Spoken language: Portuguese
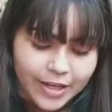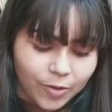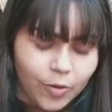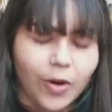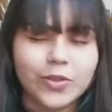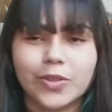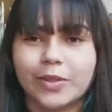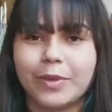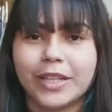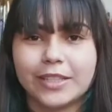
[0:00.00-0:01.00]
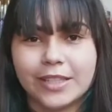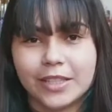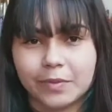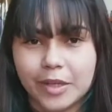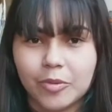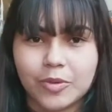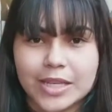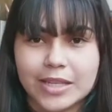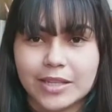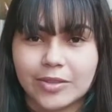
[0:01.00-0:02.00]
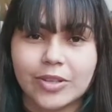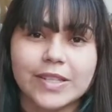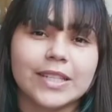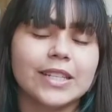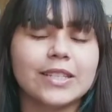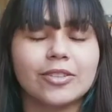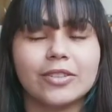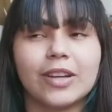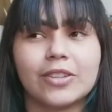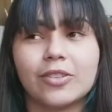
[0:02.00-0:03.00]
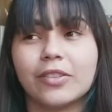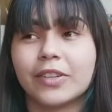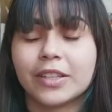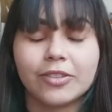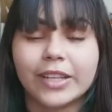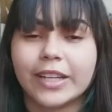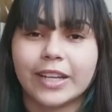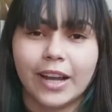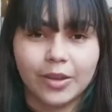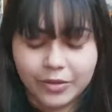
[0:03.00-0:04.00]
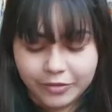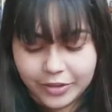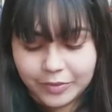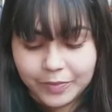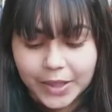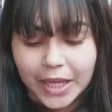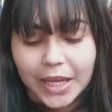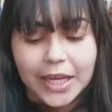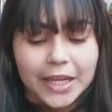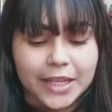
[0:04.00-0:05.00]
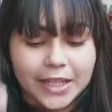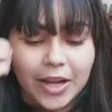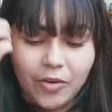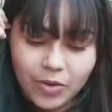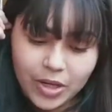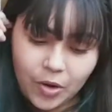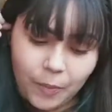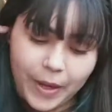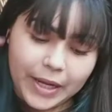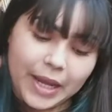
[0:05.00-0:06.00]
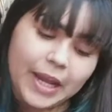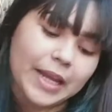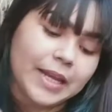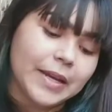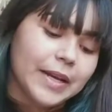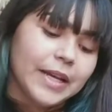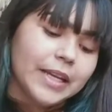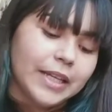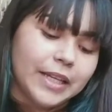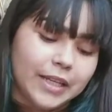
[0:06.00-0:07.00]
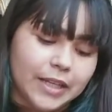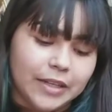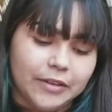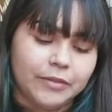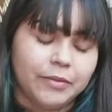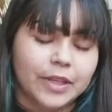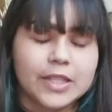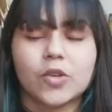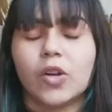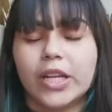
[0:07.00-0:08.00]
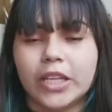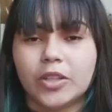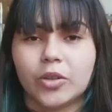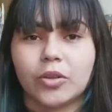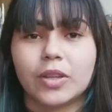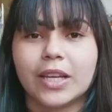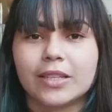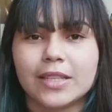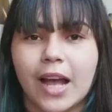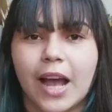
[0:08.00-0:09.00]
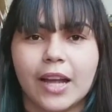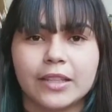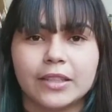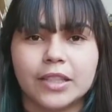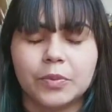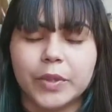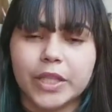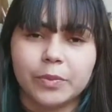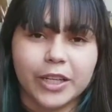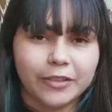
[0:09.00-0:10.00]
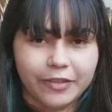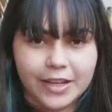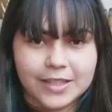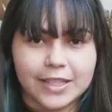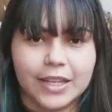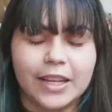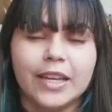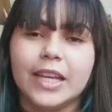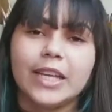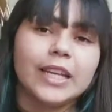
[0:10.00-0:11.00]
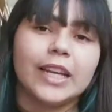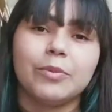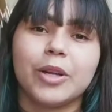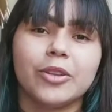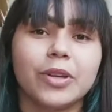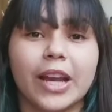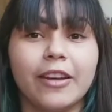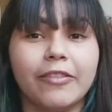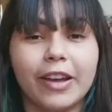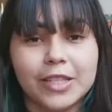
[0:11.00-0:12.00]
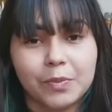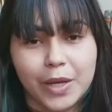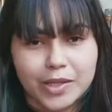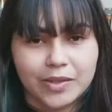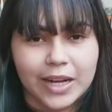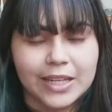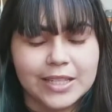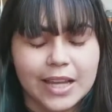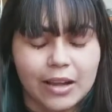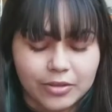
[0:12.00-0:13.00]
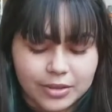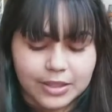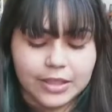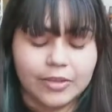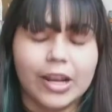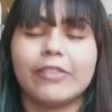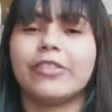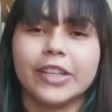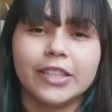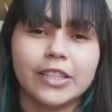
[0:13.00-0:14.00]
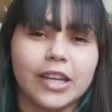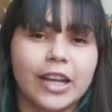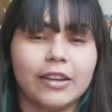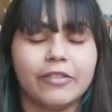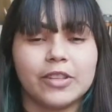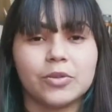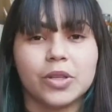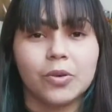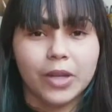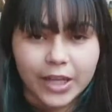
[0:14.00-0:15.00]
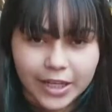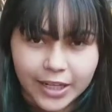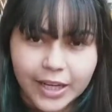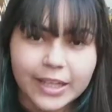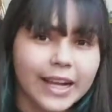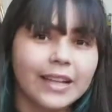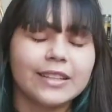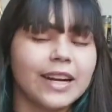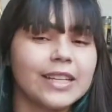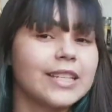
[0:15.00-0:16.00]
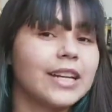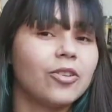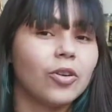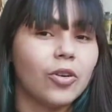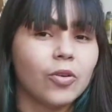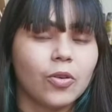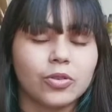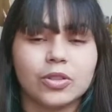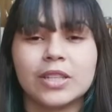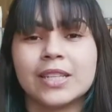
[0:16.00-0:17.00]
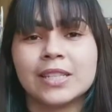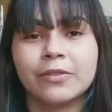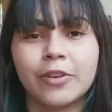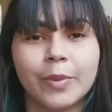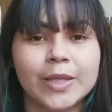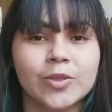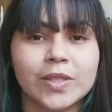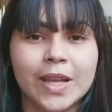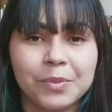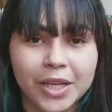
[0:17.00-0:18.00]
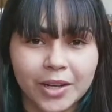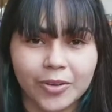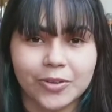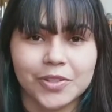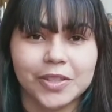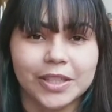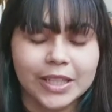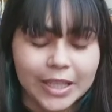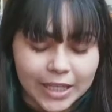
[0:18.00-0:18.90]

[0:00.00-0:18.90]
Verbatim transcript: Eu gosto de mandar esses mimos, essas coisinhas que eu acho que fica tão delicado, enfim. Então eu peguei e escolhi todo o design e pedi para ela fazer. E lembrando que ela faz personalizados, então na frente ela fez o que eu queria e atrás ela colocou todas as informações da minha loja.